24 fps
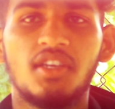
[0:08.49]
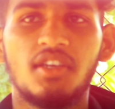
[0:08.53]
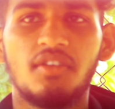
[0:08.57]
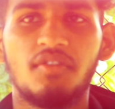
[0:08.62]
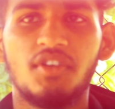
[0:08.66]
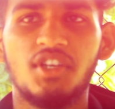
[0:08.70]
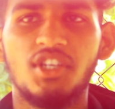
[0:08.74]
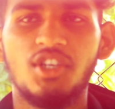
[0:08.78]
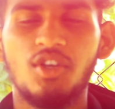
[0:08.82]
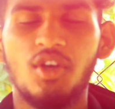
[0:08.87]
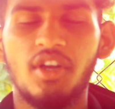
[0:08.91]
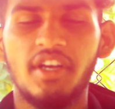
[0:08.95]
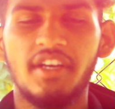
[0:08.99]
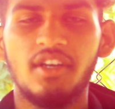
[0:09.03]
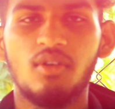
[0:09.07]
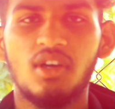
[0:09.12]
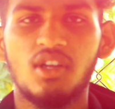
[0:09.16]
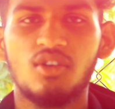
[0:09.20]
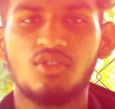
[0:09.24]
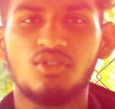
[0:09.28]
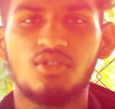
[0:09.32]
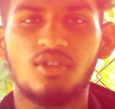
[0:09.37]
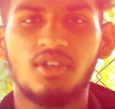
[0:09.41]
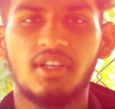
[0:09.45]
ఈ వీడియో రెండు
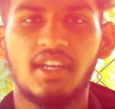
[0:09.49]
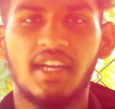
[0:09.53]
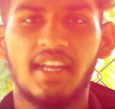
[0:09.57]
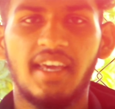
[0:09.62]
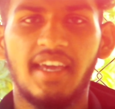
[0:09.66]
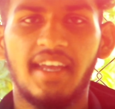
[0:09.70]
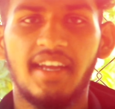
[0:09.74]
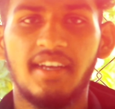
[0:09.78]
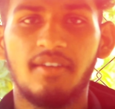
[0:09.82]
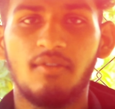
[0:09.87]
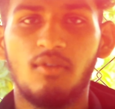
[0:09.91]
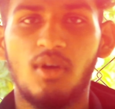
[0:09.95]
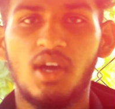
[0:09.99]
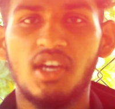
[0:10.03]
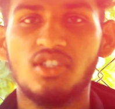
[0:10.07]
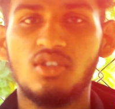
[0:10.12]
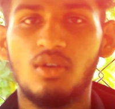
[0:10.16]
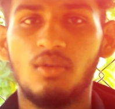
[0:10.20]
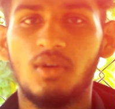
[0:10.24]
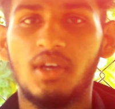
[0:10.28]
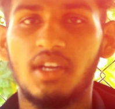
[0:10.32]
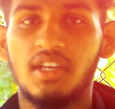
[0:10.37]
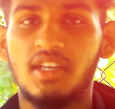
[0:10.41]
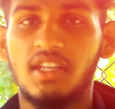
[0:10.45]
వరకు చూడండి అండ్
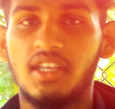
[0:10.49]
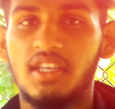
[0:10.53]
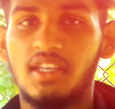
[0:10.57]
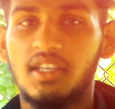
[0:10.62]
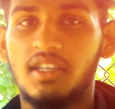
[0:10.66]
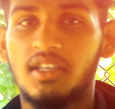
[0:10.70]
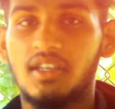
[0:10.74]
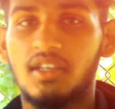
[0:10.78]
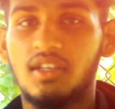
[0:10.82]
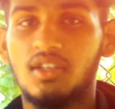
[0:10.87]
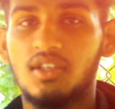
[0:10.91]
వాయిస్ ఓవర్ని